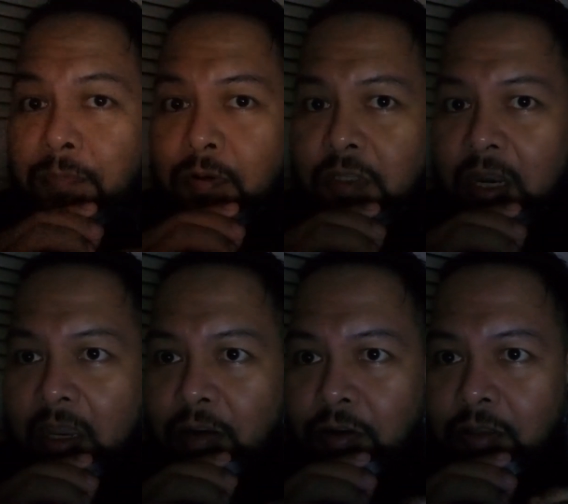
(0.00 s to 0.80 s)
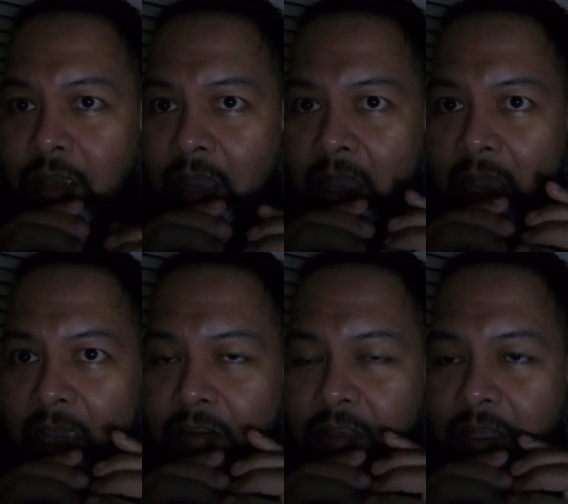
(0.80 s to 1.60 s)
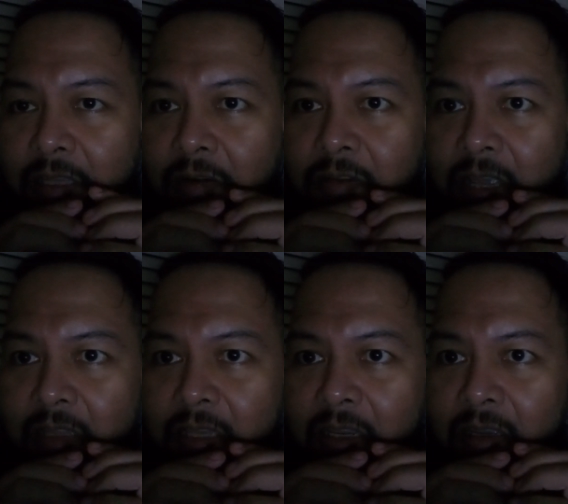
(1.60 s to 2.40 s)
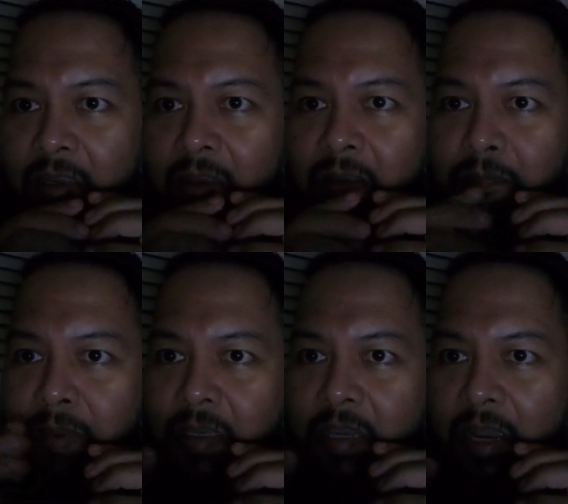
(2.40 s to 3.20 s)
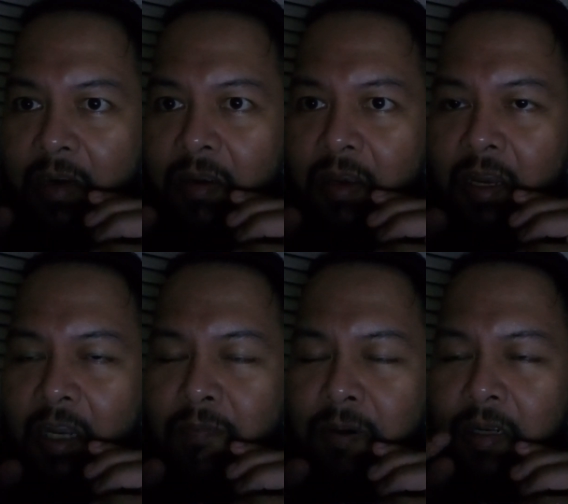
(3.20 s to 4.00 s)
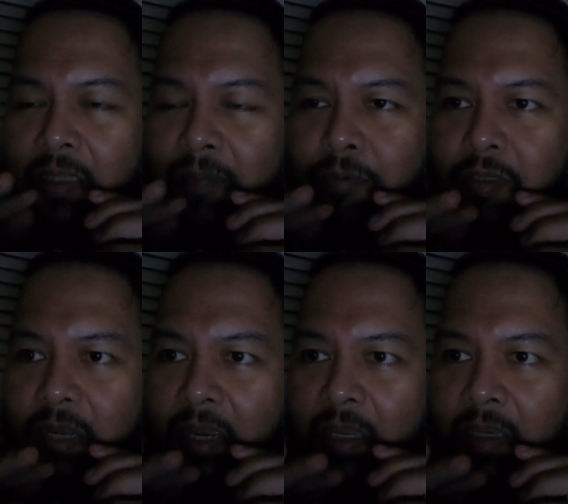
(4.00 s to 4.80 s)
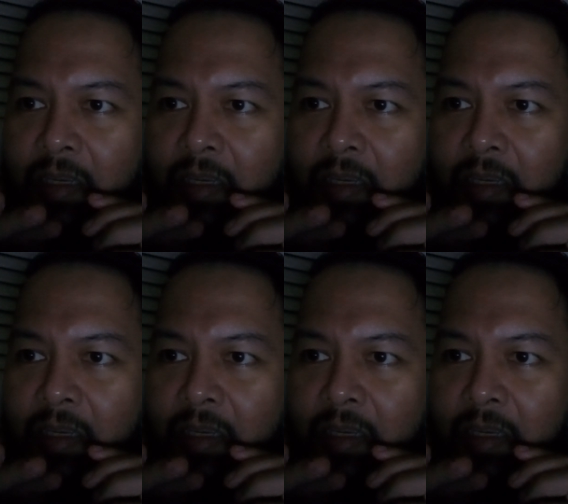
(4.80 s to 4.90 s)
po sa ngayon ay yung tinatawag nating binyag at pagkatapos ay